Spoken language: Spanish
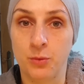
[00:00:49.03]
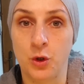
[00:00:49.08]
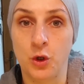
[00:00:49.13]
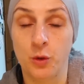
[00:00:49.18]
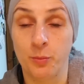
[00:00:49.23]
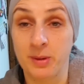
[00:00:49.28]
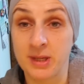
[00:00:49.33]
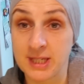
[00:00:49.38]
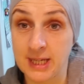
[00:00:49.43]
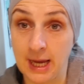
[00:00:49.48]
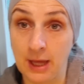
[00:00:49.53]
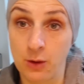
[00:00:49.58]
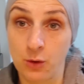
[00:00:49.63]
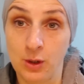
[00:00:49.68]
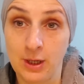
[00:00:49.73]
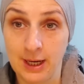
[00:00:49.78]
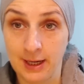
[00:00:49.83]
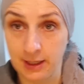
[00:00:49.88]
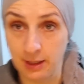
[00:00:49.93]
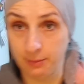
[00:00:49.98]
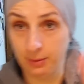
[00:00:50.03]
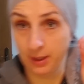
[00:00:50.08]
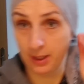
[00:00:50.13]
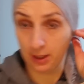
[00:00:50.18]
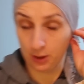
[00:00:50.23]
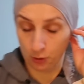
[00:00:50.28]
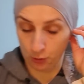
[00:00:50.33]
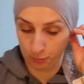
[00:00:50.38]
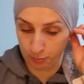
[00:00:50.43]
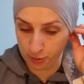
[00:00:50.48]
Bueno, pescado en la
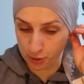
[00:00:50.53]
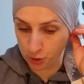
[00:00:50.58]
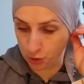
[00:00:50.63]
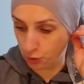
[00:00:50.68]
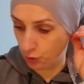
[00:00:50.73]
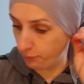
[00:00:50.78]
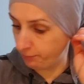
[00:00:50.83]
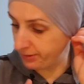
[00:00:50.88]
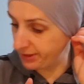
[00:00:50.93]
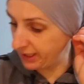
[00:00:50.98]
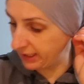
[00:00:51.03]
nevera, que lo he puesto.